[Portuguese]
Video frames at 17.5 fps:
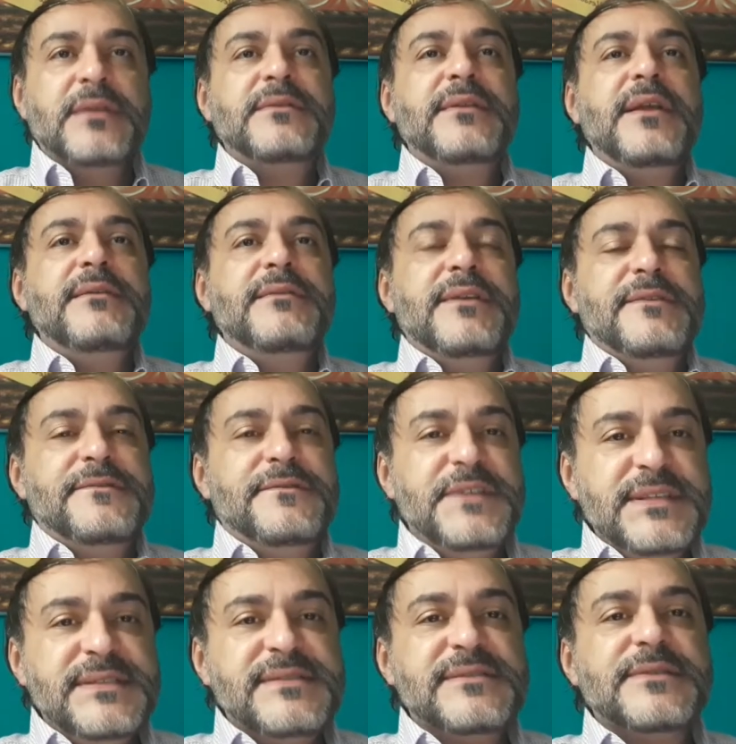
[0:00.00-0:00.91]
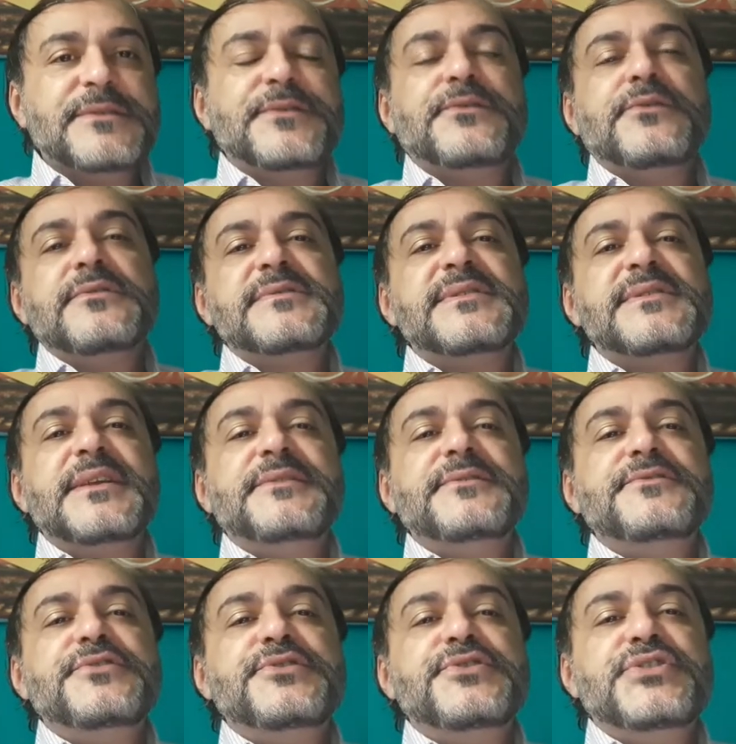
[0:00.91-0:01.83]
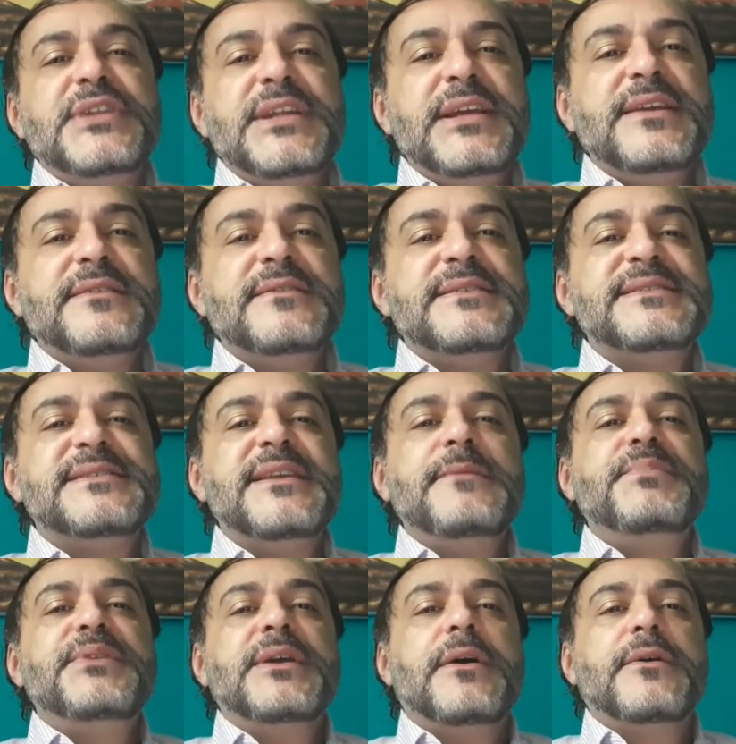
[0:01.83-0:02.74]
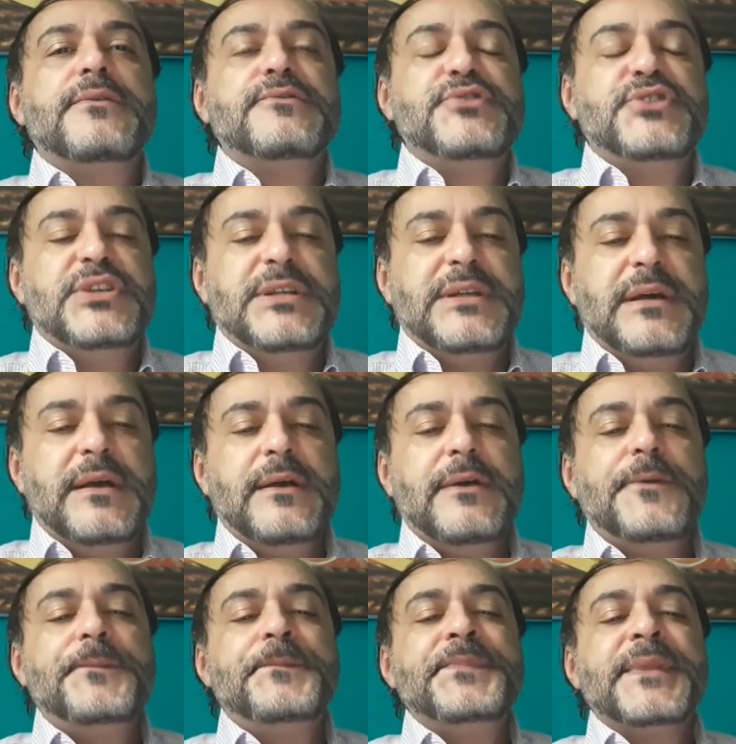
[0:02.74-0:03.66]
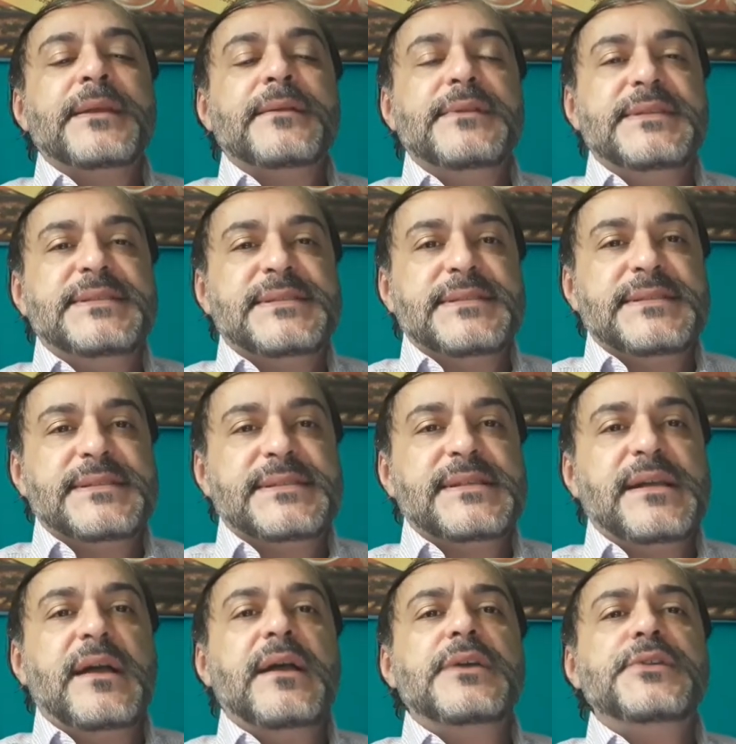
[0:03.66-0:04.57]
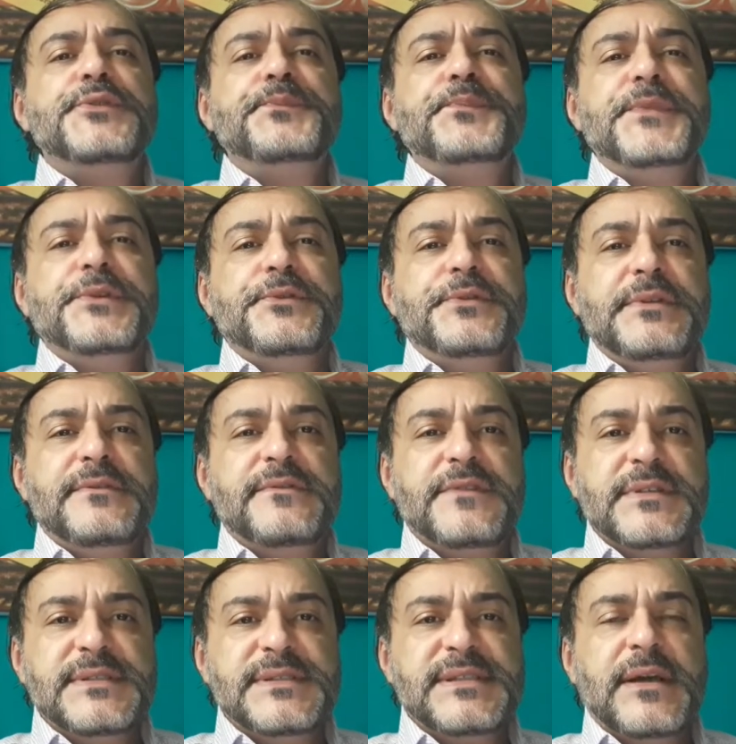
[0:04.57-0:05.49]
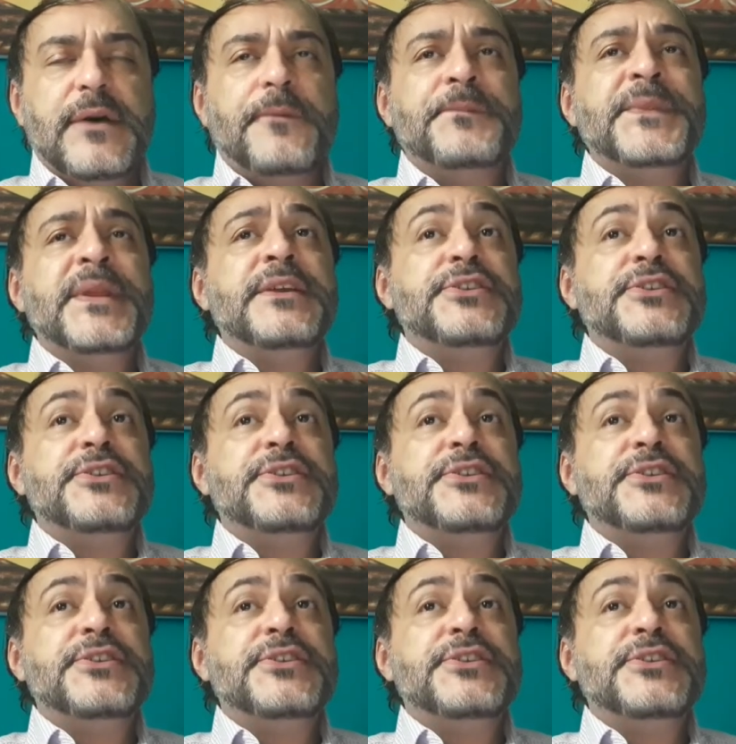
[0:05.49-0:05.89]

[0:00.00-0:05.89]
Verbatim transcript: tendo em vista que o conceito de direito é sempre algo geral, necessário e universal.